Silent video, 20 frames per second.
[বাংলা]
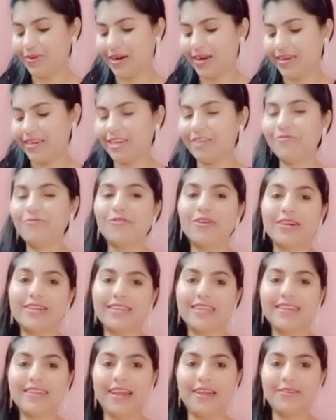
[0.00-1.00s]
হান্ড্রেড
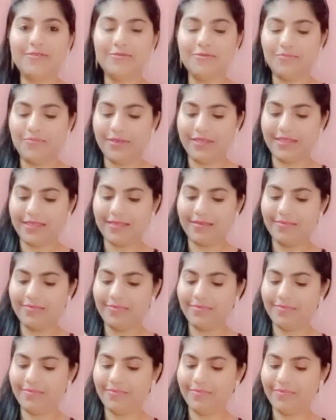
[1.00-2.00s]
ফর্টি নাইন রুপিস
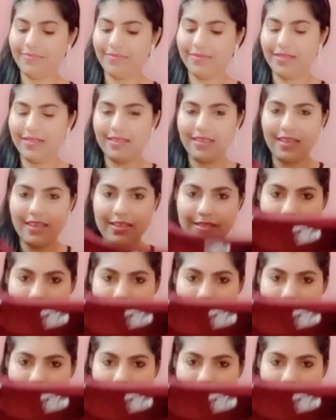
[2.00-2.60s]
এই